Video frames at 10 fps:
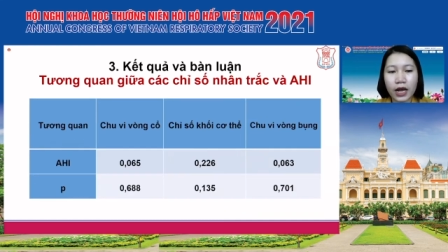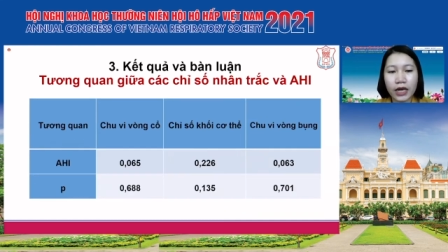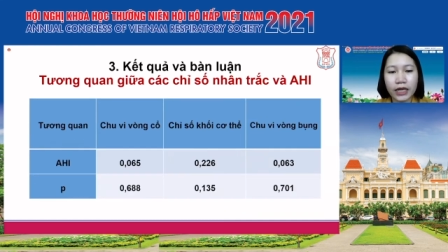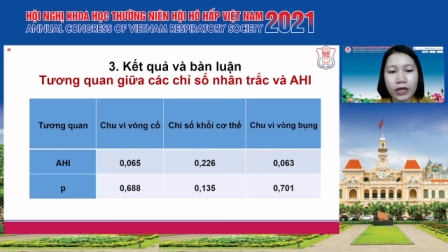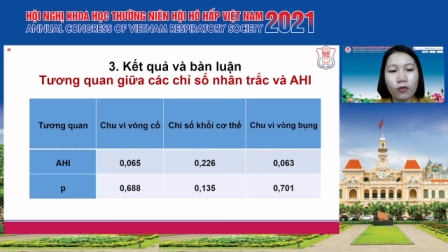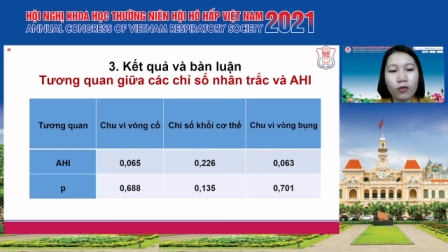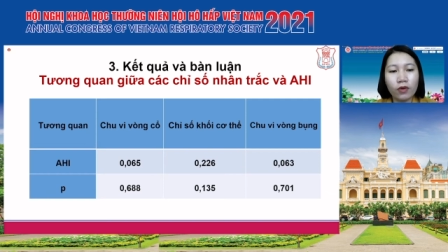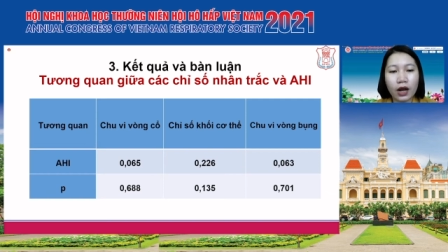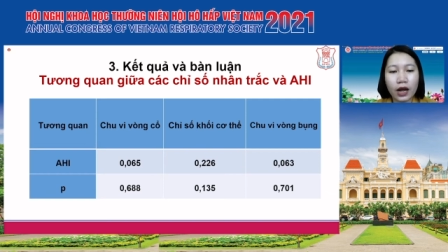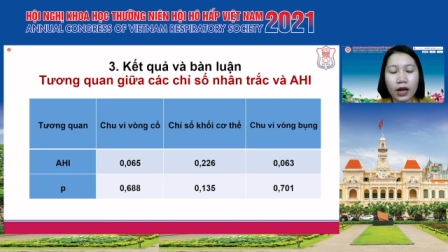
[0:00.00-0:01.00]
HI cũng
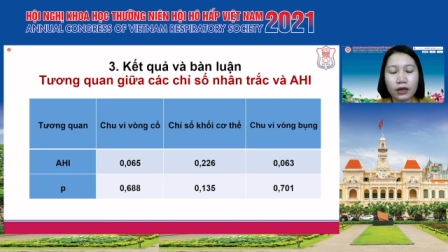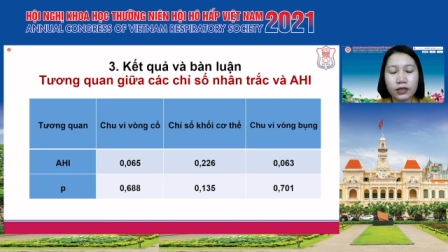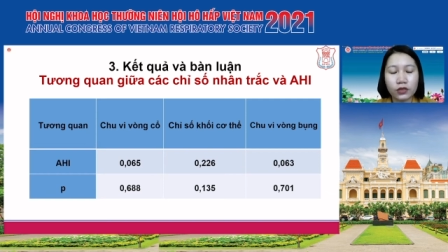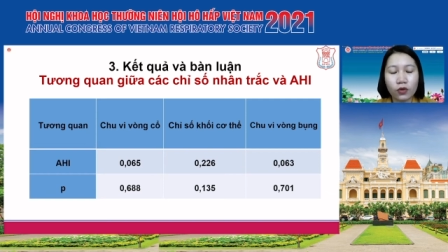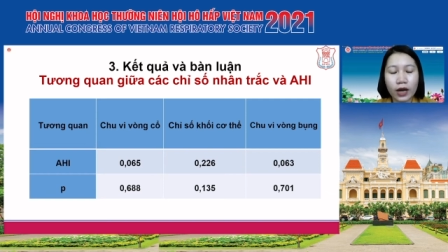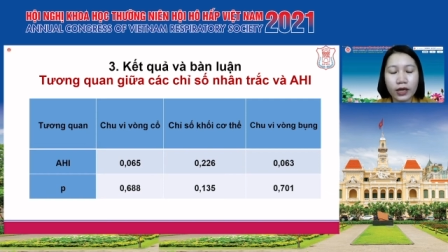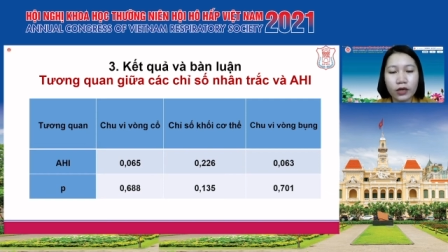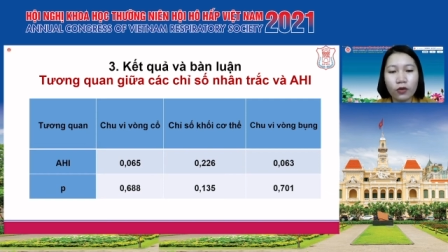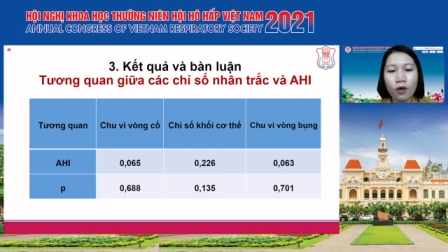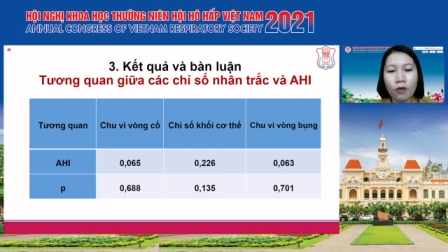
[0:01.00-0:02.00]
chỉ số HI
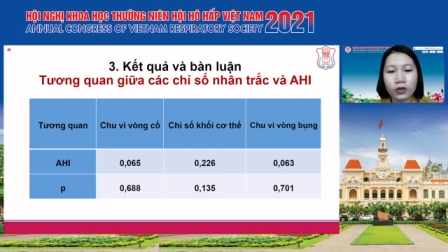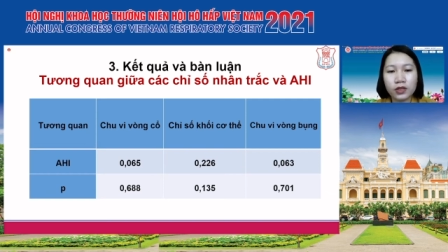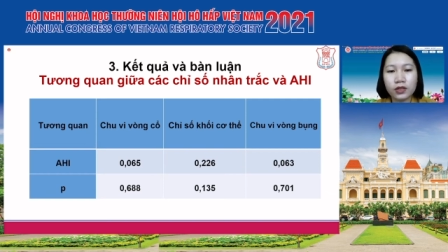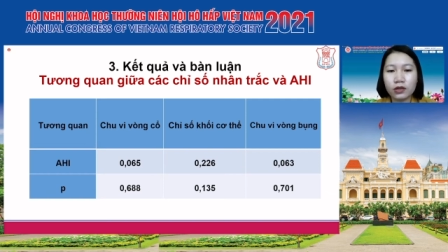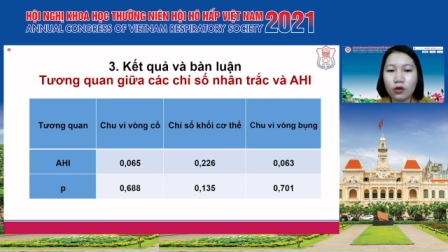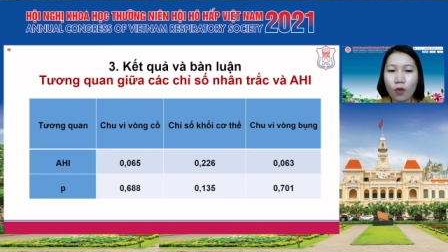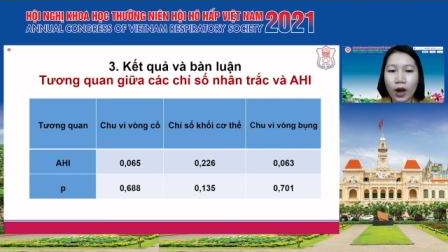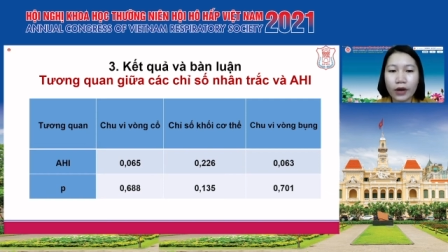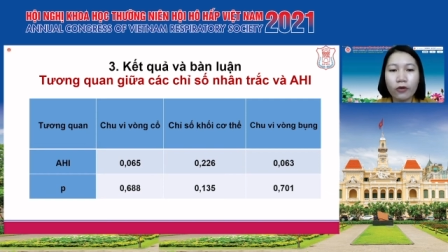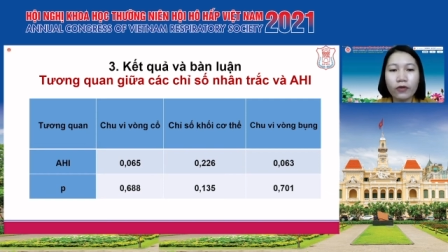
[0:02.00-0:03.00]
cũng không có sự tương
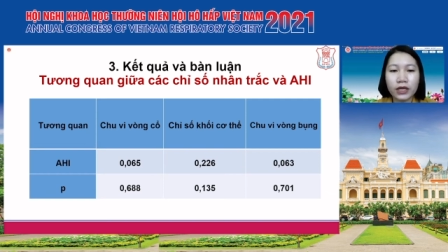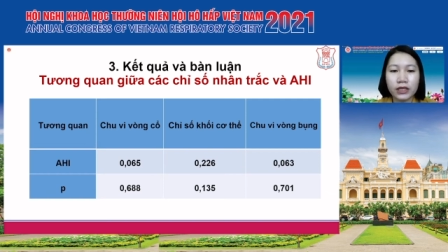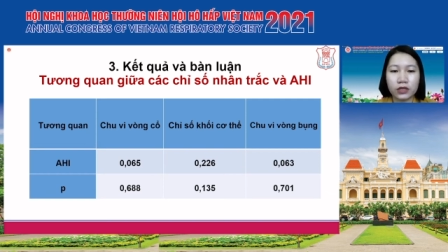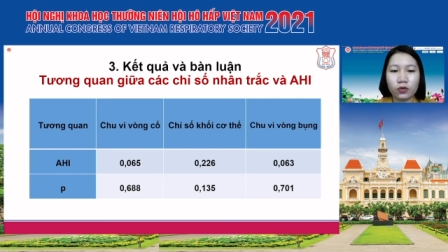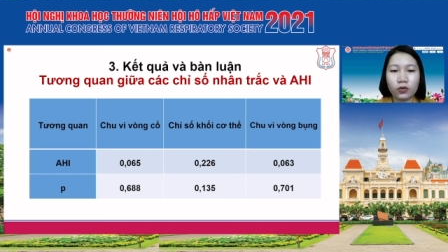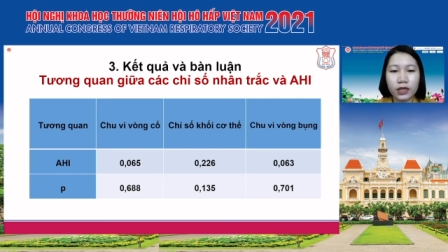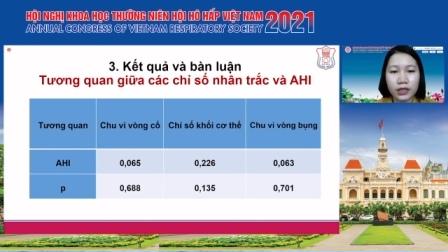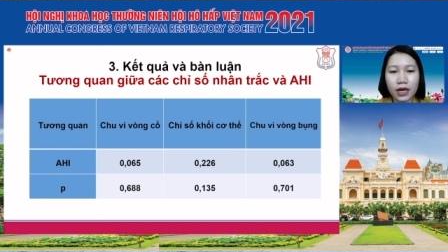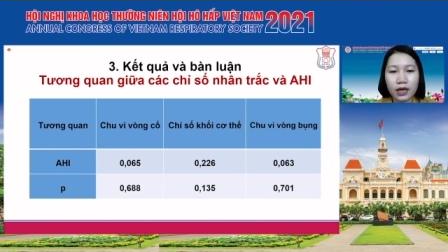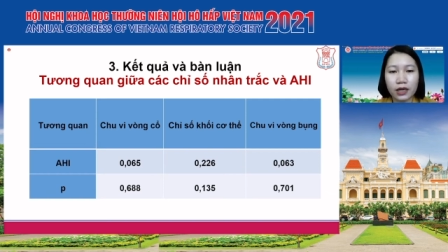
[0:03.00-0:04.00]
quan đối với các chỉ số nhân
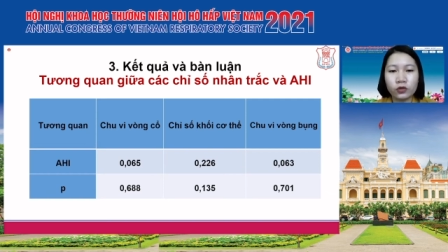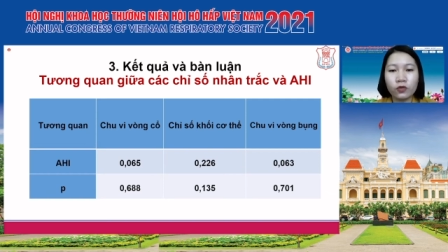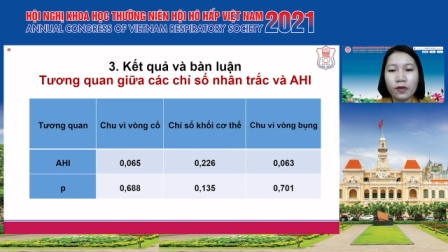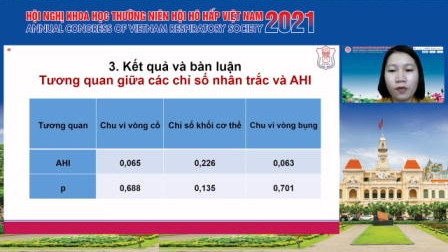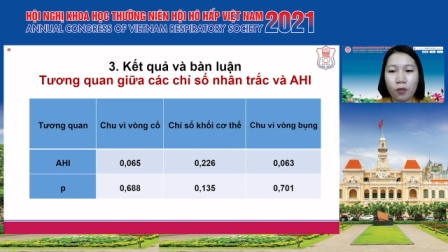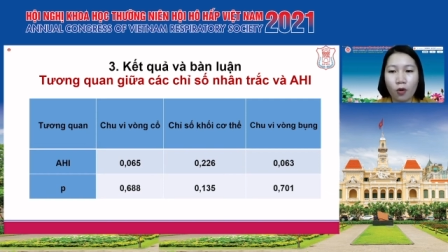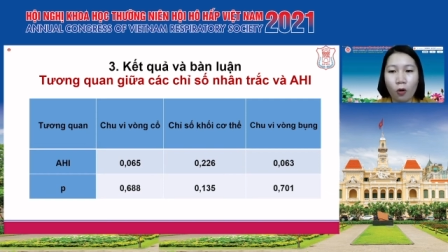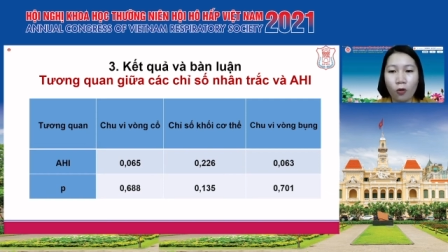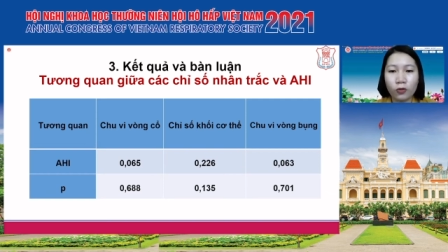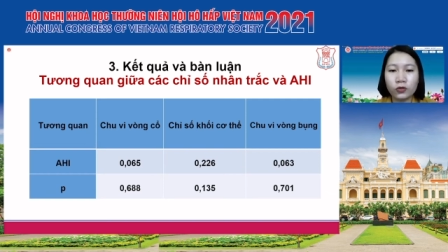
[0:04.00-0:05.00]
chắc là chu vi vòng
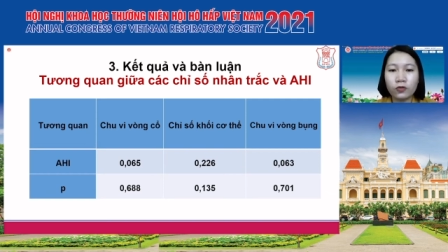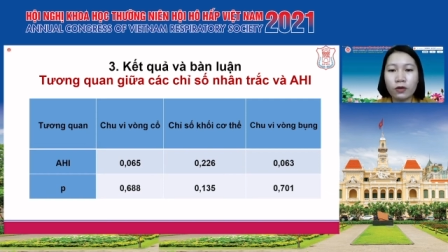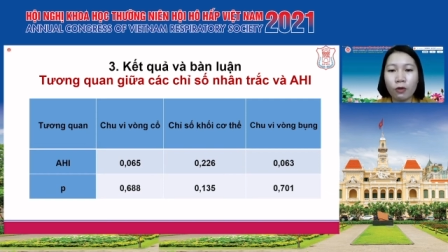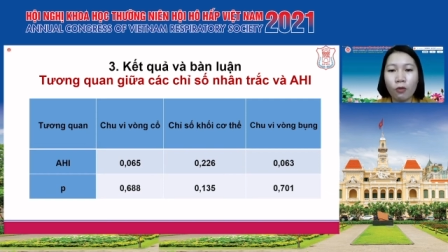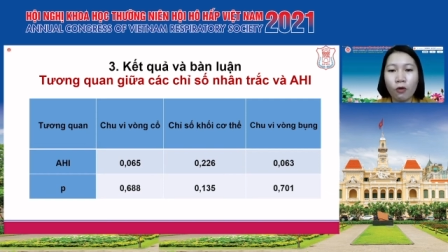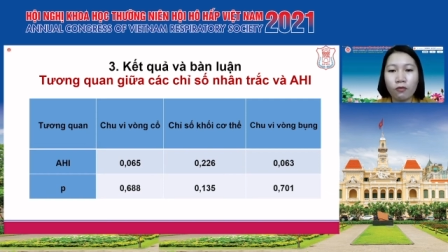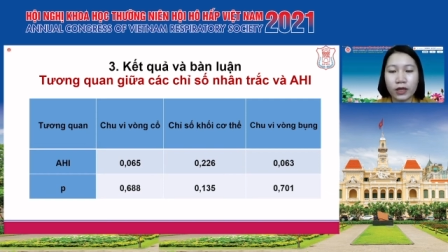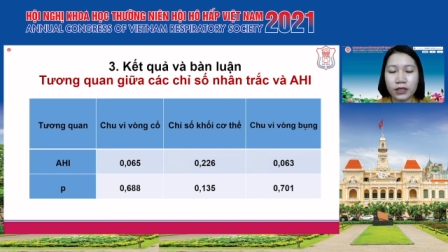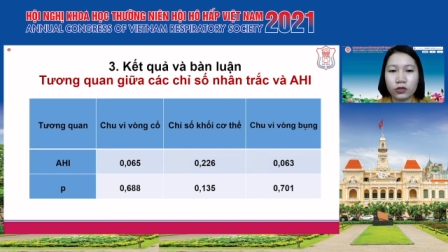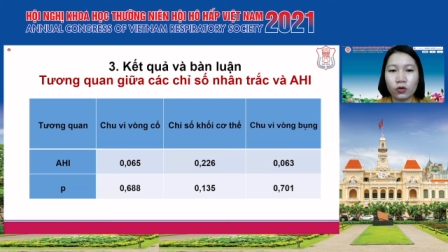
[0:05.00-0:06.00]
cổ, chu vi vòng bụng và
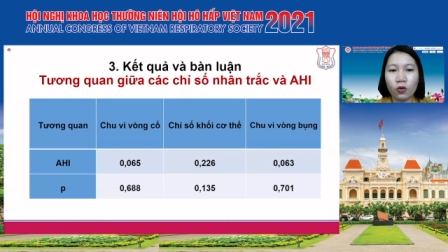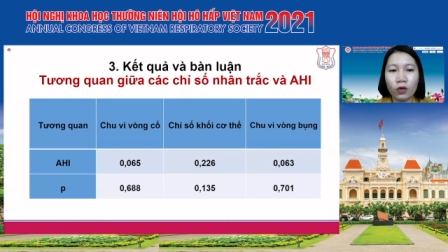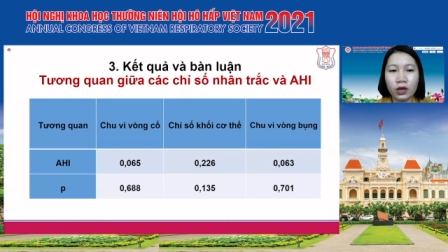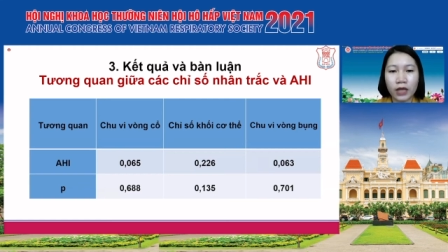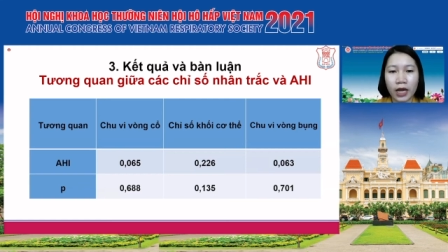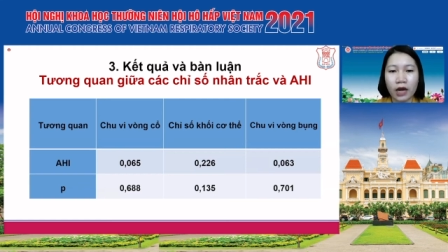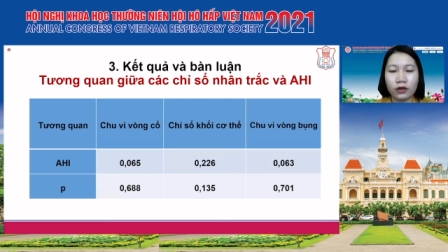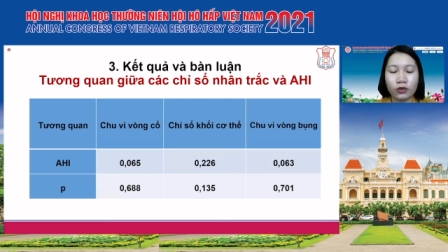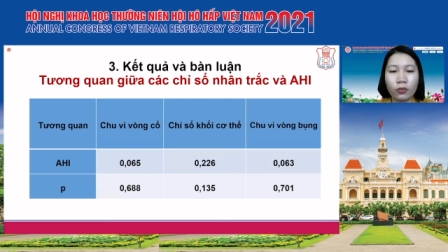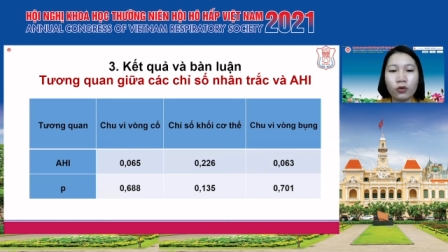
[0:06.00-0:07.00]
chỉ số khối cơ thể ở
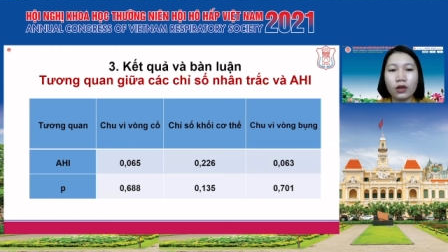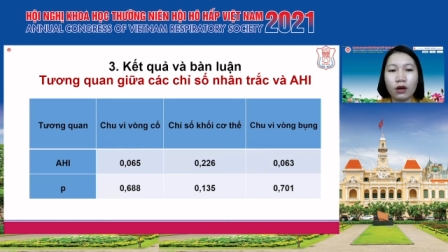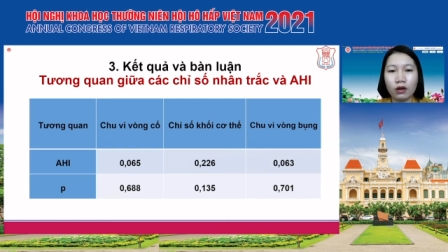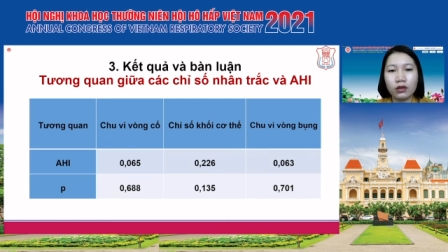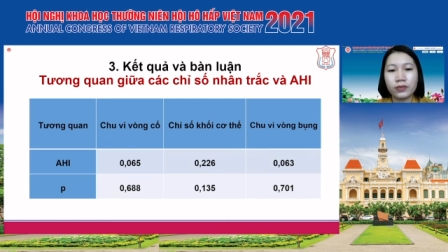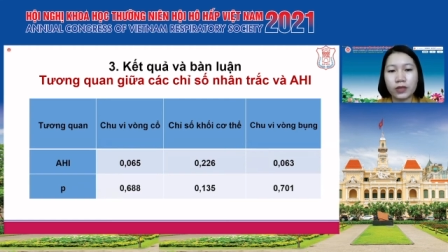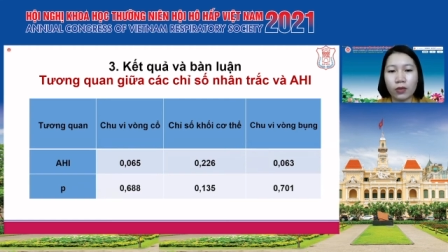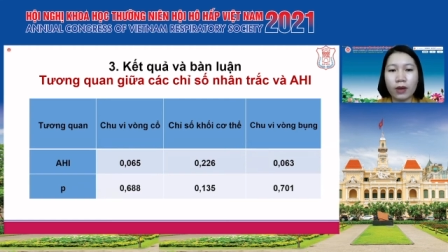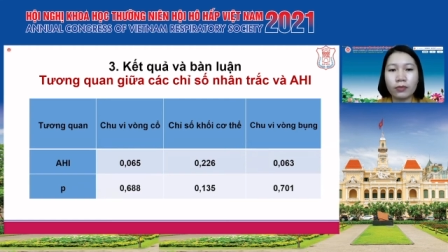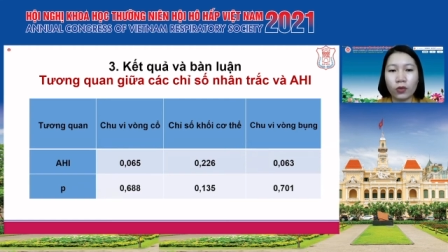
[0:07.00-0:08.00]
nhóm đối tượng lớn hơn
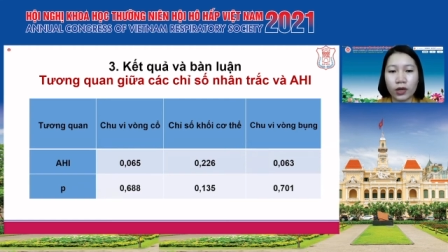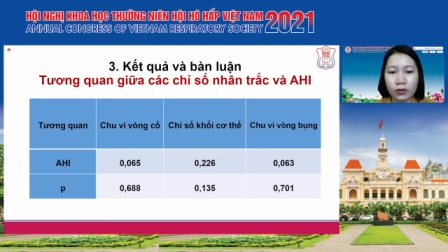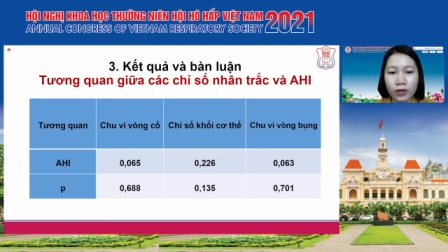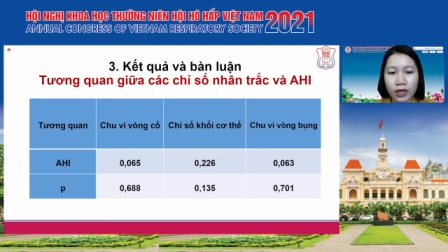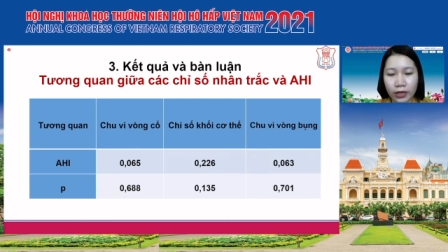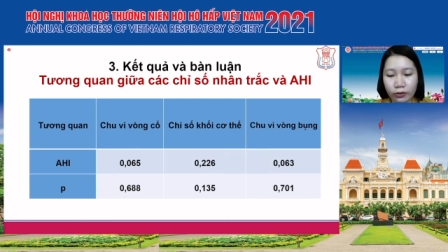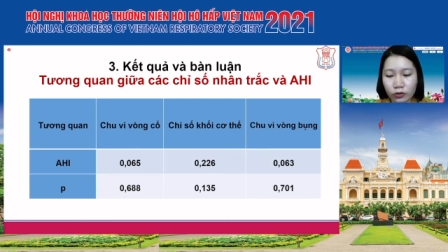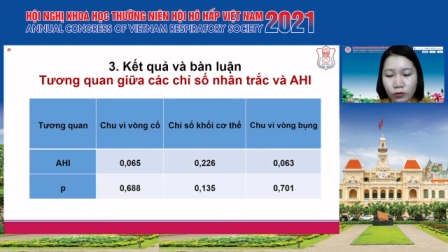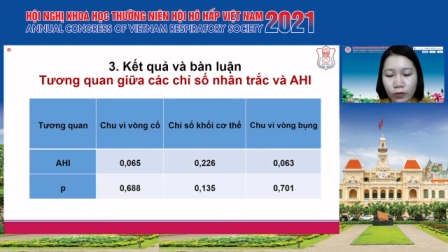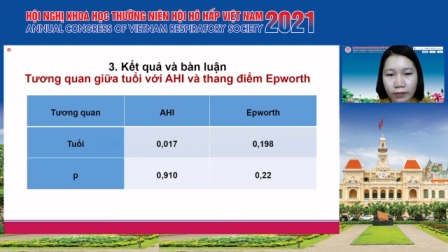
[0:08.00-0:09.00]
65 tuổi trong nghiên cứu của
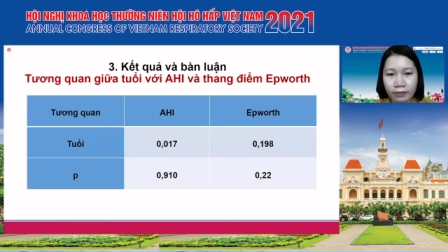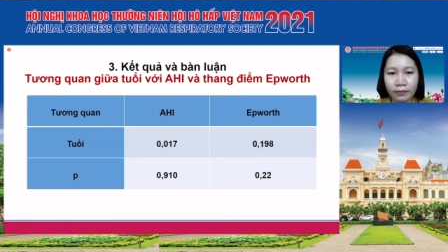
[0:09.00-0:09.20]
chúng em.